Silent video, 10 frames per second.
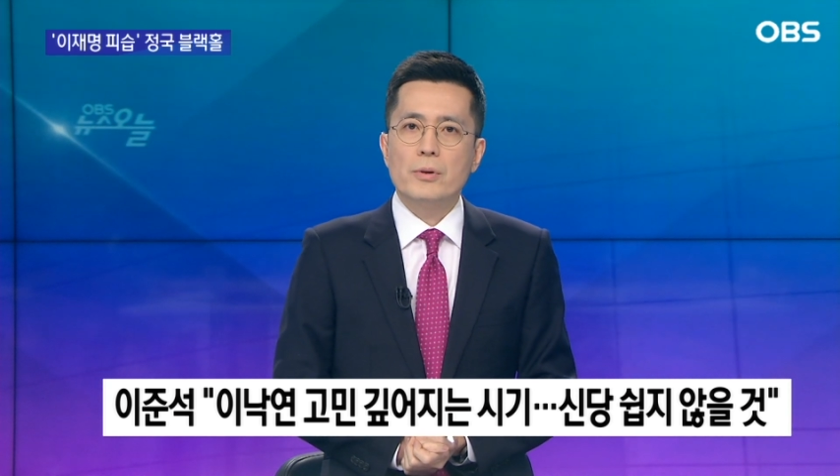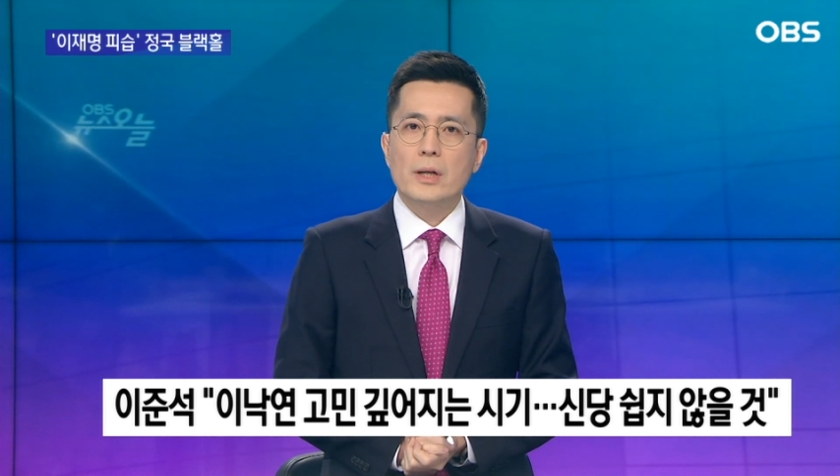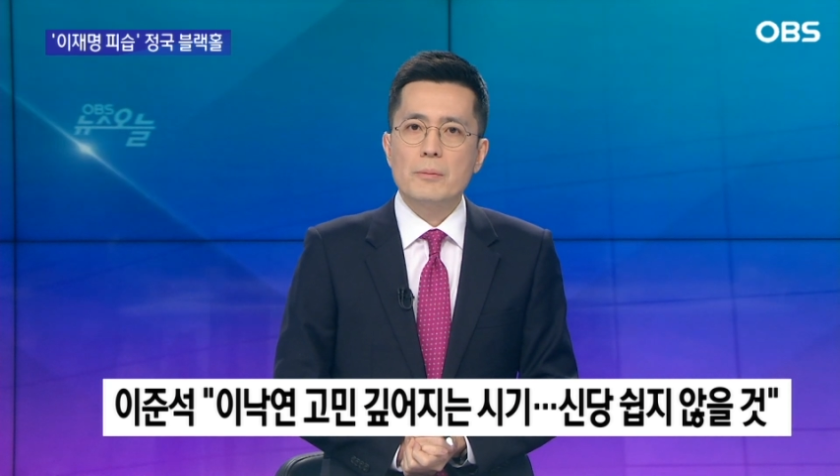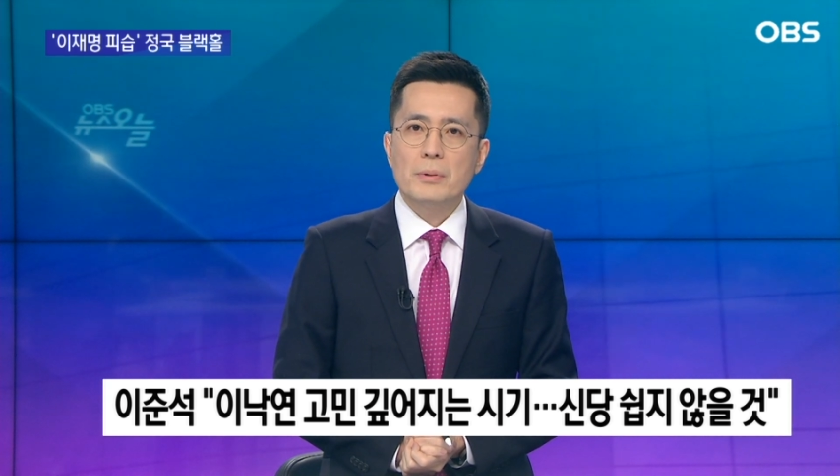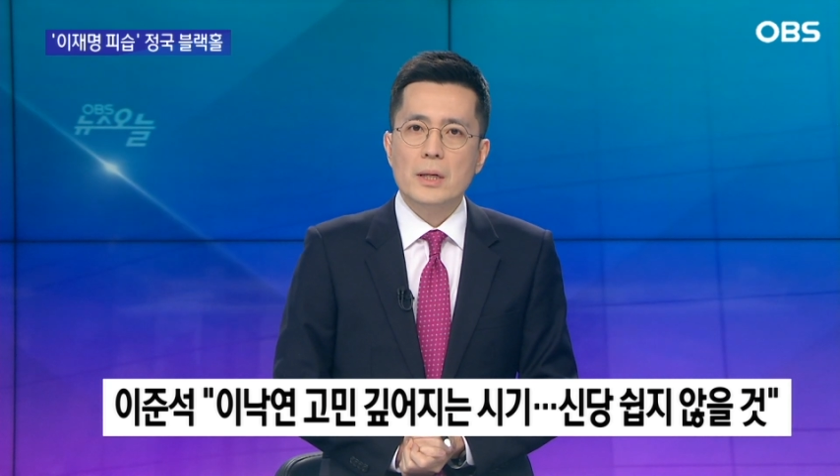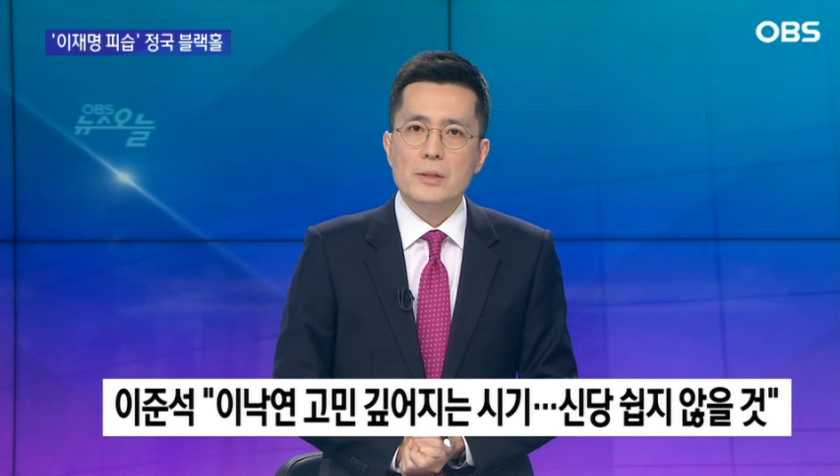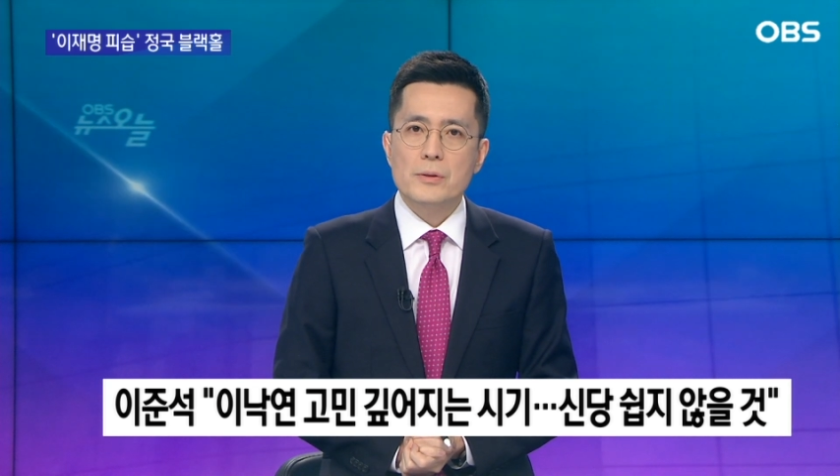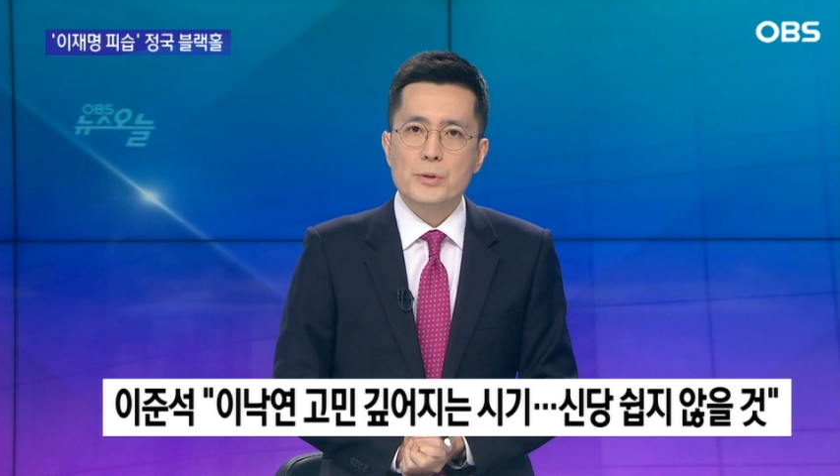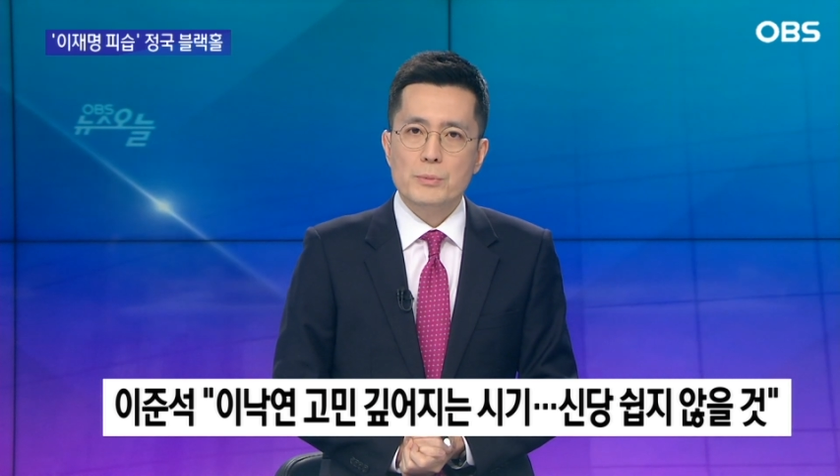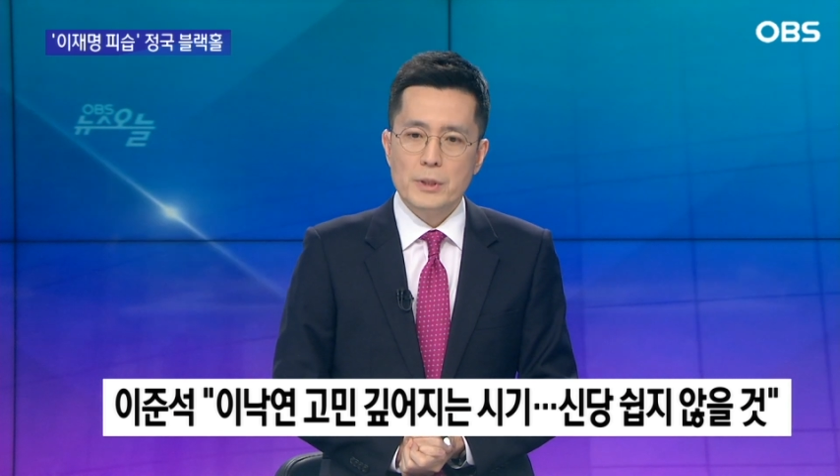
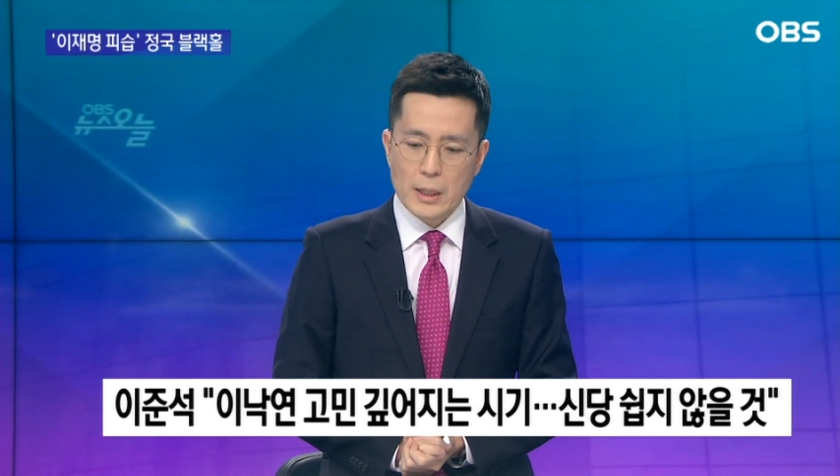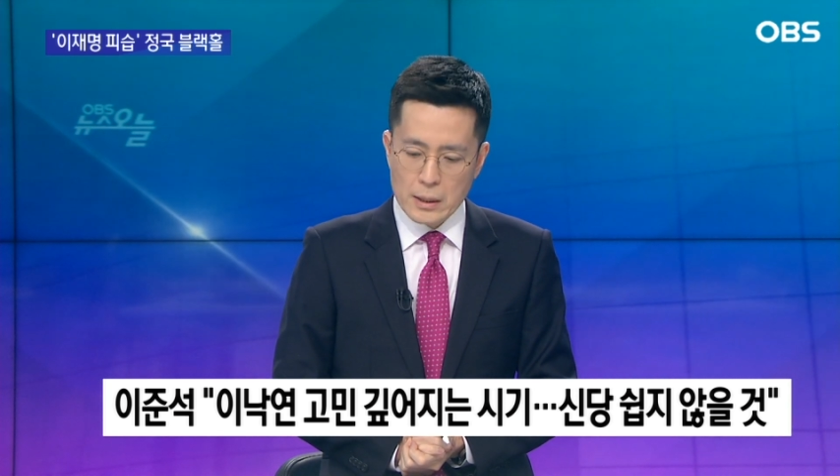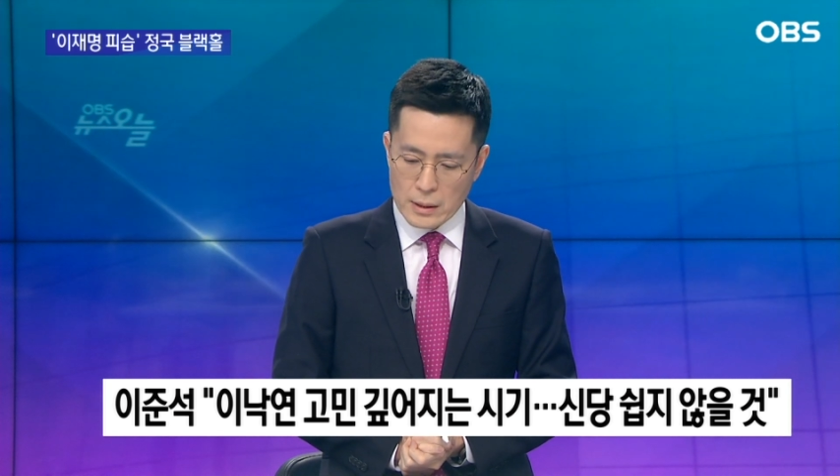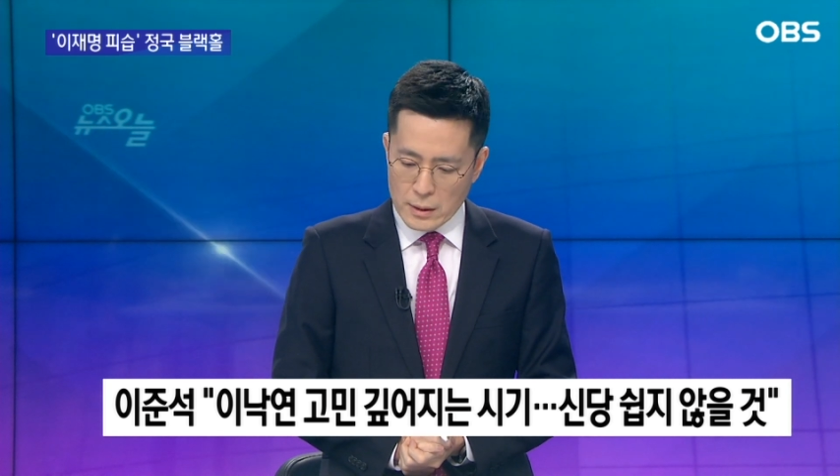불가피해졌습니다.